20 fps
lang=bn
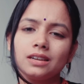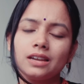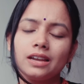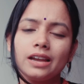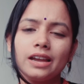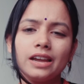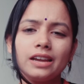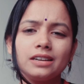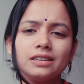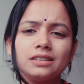
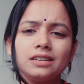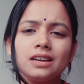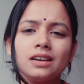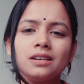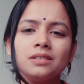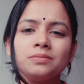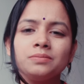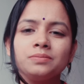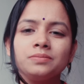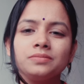হ্যাঁ
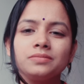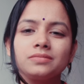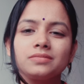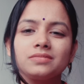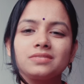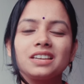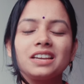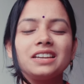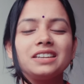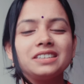নাম
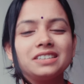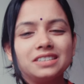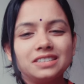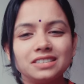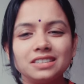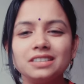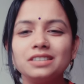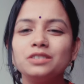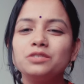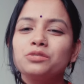হ্যাঁ
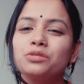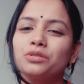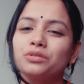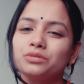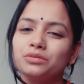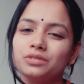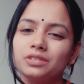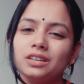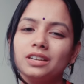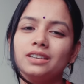নিজেরই
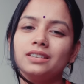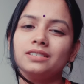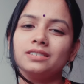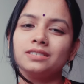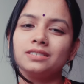স্মরণ নাই